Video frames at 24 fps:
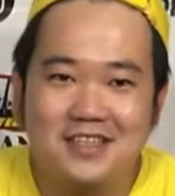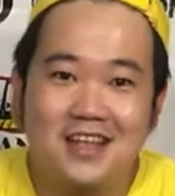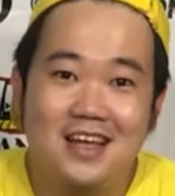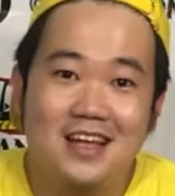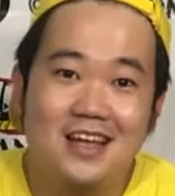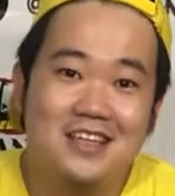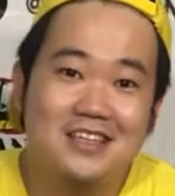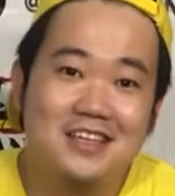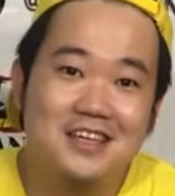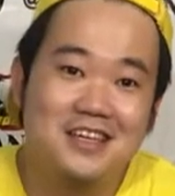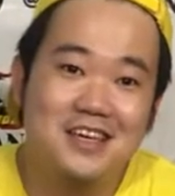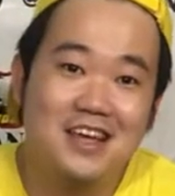
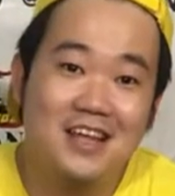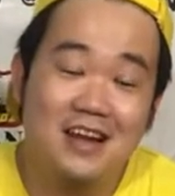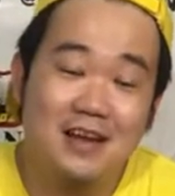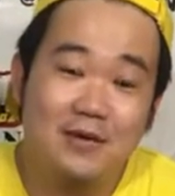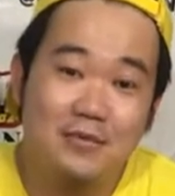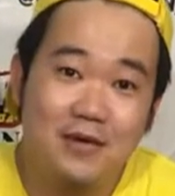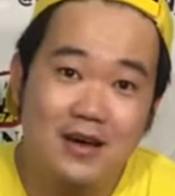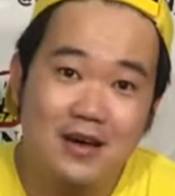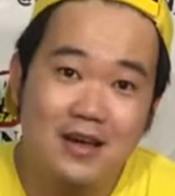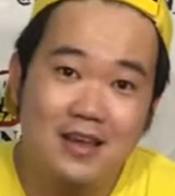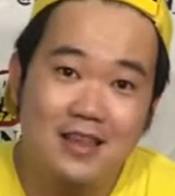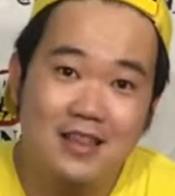Dari sekian
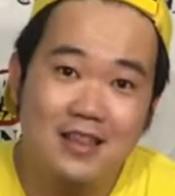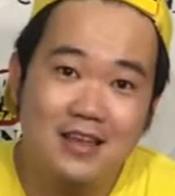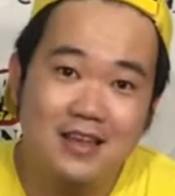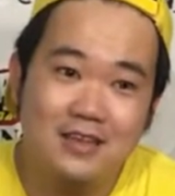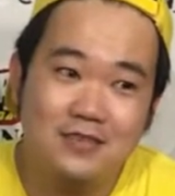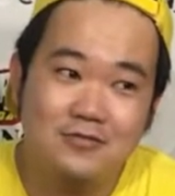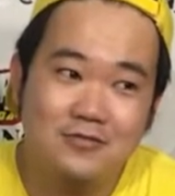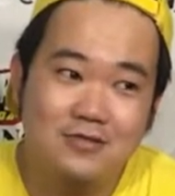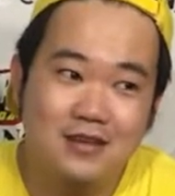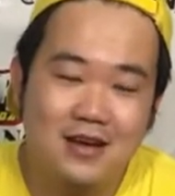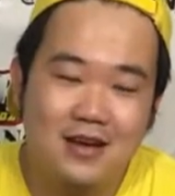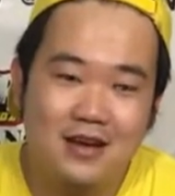lama kita
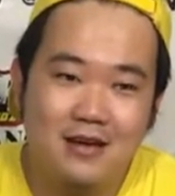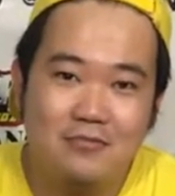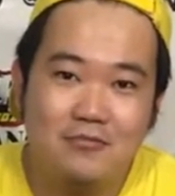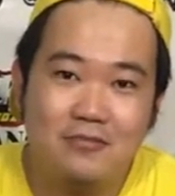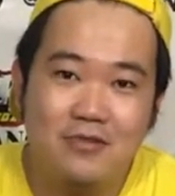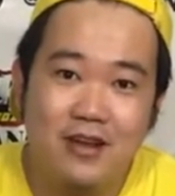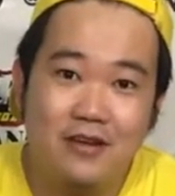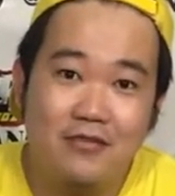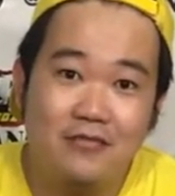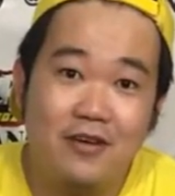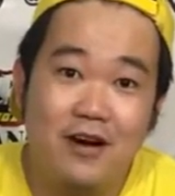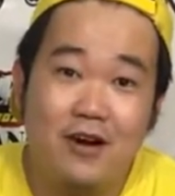sudah
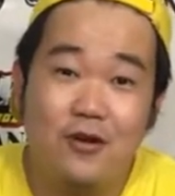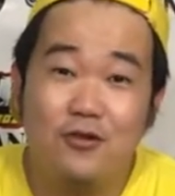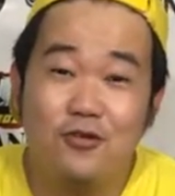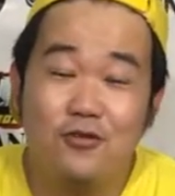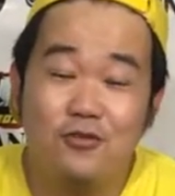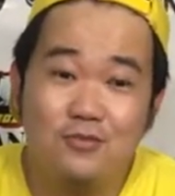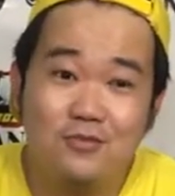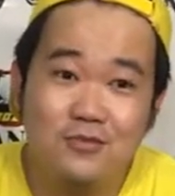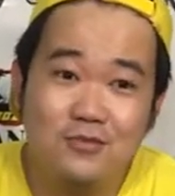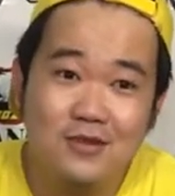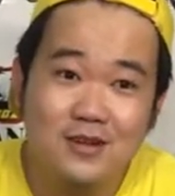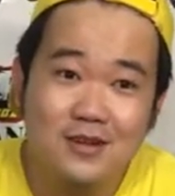mulai
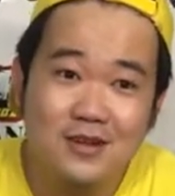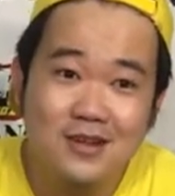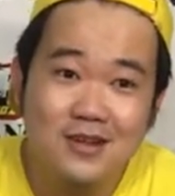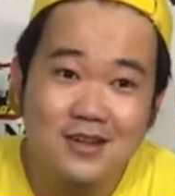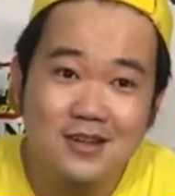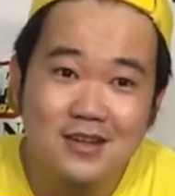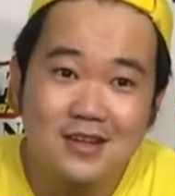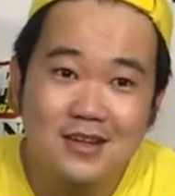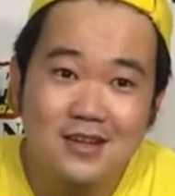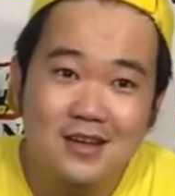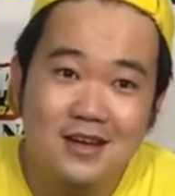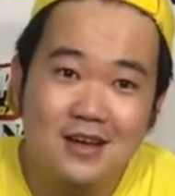vakum
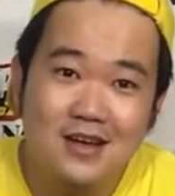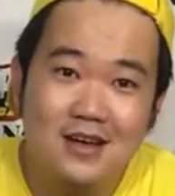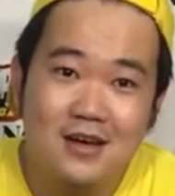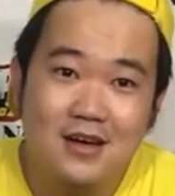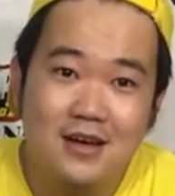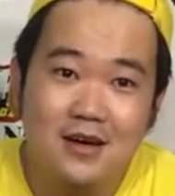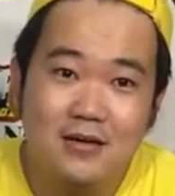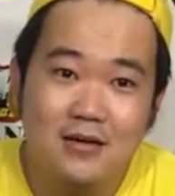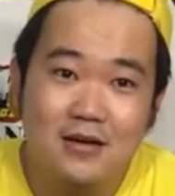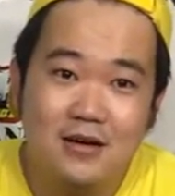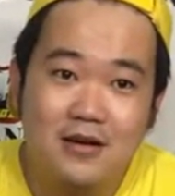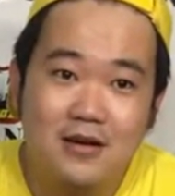
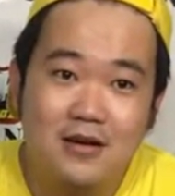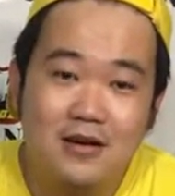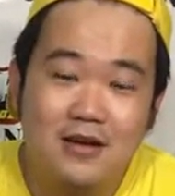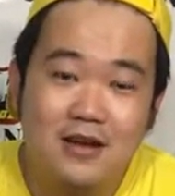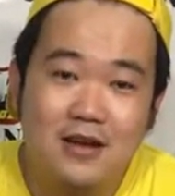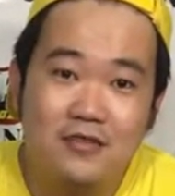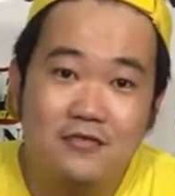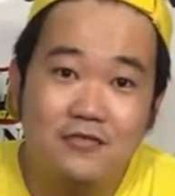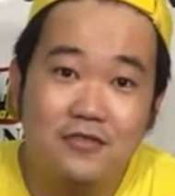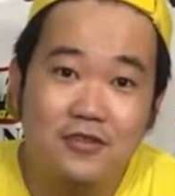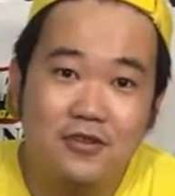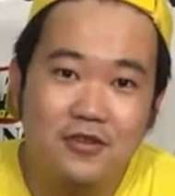eh,
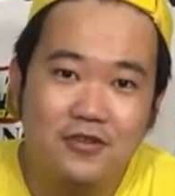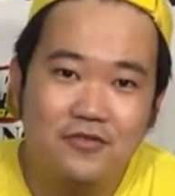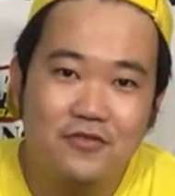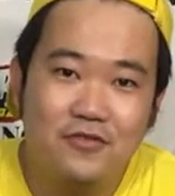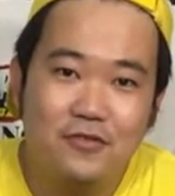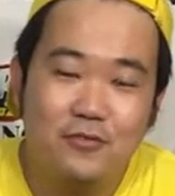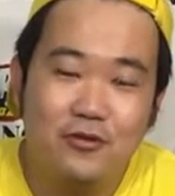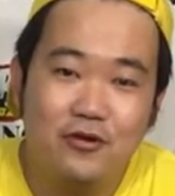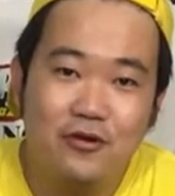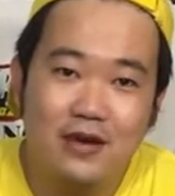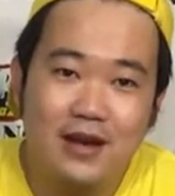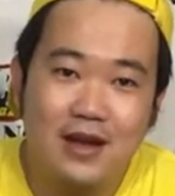review-review
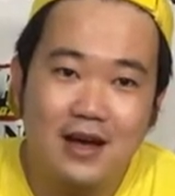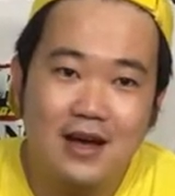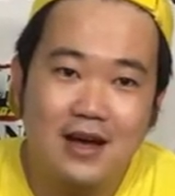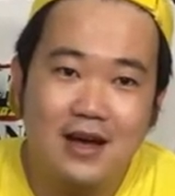uh, produk